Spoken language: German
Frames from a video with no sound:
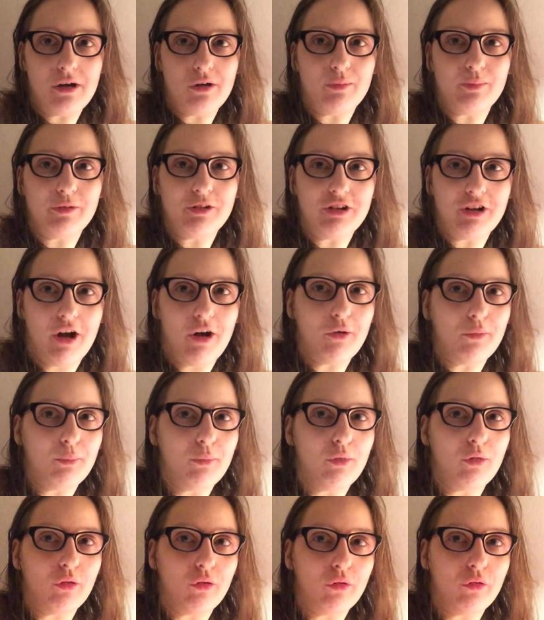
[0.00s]
umschauen
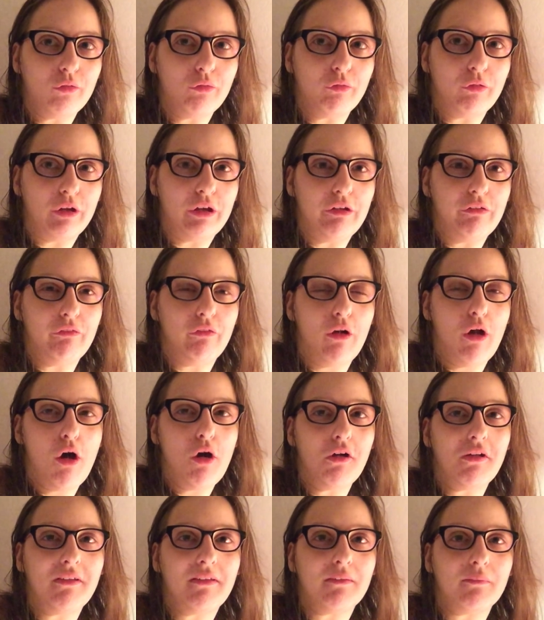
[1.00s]
müssen für die
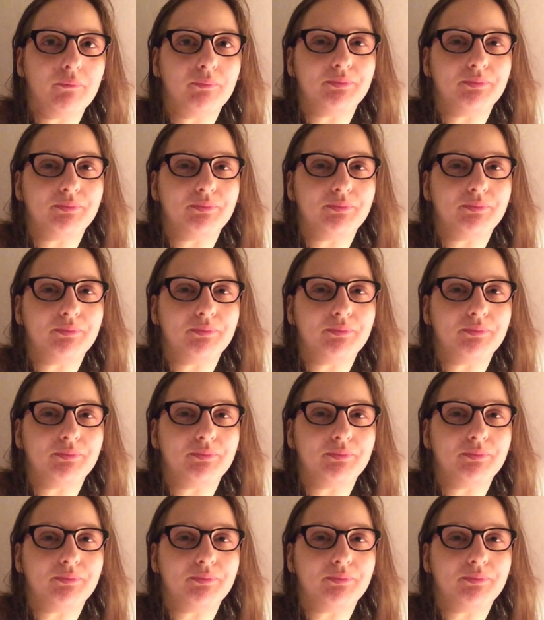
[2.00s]
Vlogs.